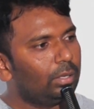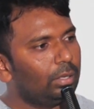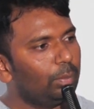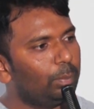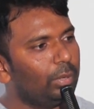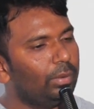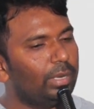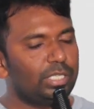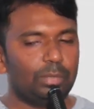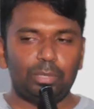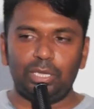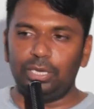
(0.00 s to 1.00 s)
నువ్వు పులివని
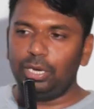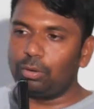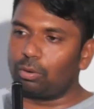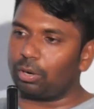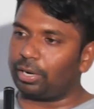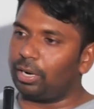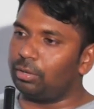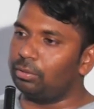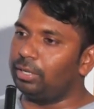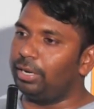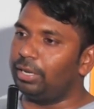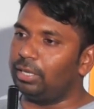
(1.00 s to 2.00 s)
చెప్తే ఇది నేను గొర్రె
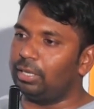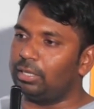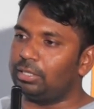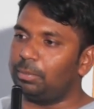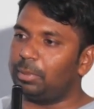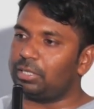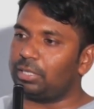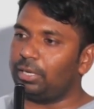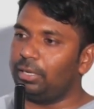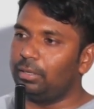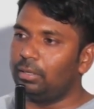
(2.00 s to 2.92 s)
అంటుంది ఏంటి ఇది అని చెప్పేసి